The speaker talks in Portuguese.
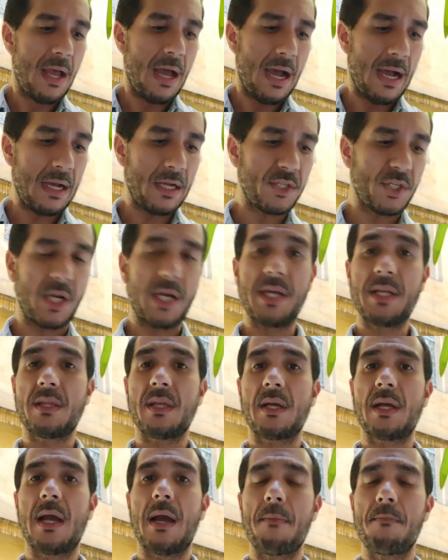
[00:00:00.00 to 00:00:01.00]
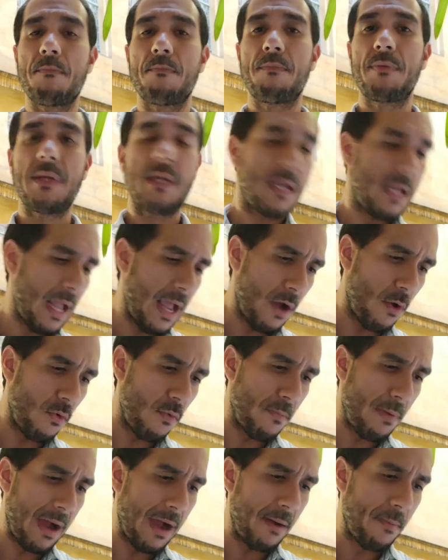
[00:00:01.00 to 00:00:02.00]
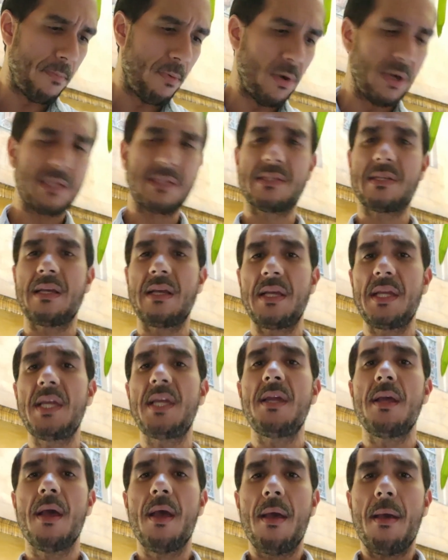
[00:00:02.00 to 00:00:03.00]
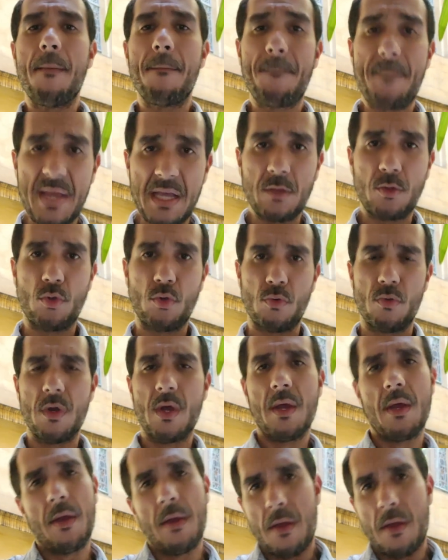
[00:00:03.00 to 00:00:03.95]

Arrascaeta, Gabriel Barbosa e Pedro.